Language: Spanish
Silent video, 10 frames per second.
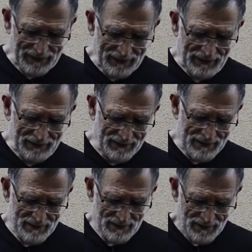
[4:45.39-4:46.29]
de
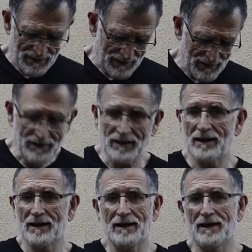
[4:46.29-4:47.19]
cartas
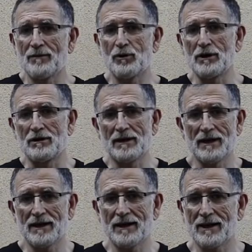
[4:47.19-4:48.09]
que, bueno,
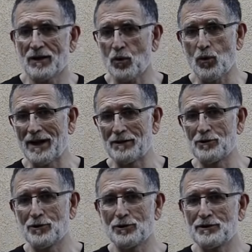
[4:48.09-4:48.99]
eh,
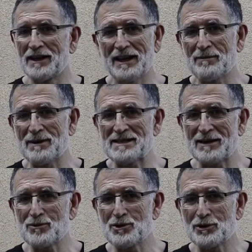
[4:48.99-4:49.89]
cuando tienes que pasar
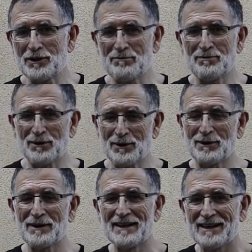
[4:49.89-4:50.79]
mucho
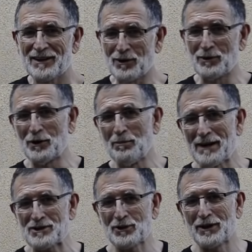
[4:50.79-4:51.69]
tiempo, como nos
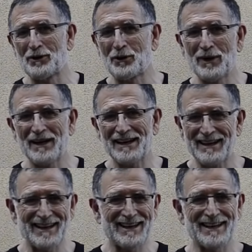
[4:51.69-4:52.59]
pasó en Noruega,
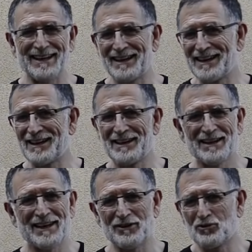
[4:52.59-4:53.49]
que
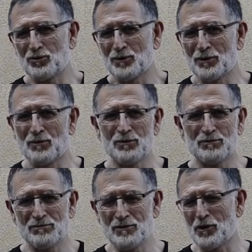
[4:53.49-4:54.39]
estuvo
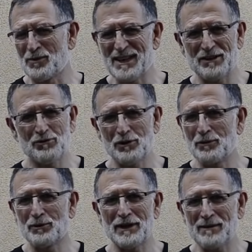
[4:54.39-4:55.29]
lloviendo y no
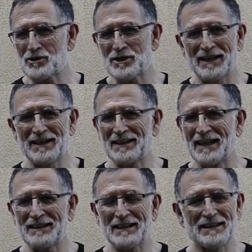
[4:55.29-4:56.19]
podíamos salir de
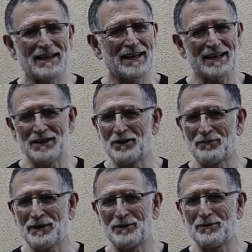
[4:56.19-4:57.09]
la tienda y nos
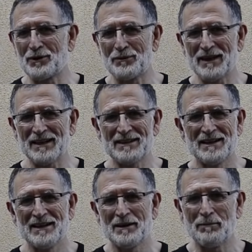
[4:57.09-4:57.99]
vino muy bien
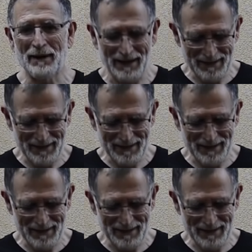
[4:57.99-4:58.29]
para